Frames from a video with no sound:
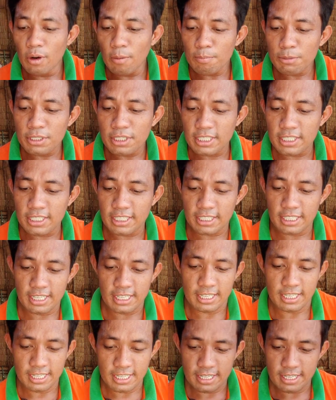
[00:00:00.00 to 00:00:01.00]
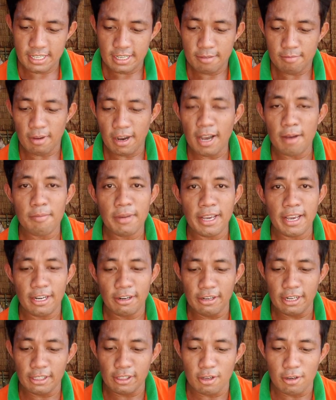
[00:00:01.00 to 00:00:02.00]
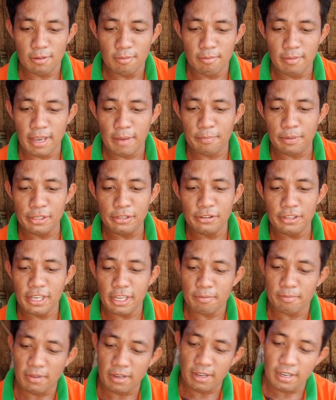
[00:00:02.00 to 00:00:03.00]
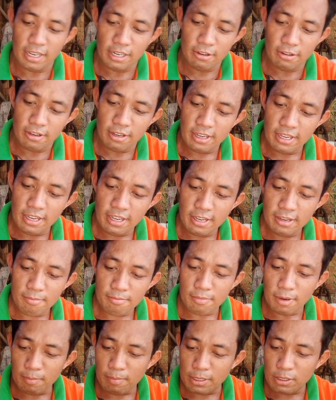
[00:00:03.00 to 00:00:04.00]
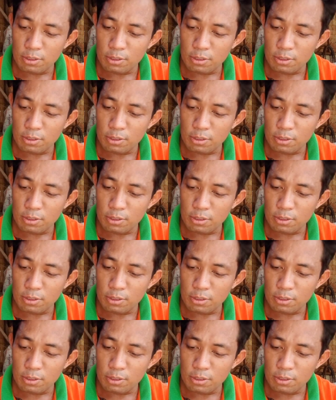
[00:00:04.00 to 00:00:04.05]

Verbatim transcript: Oops. Baka may ano dito, may Happy New Year, pang ano, pang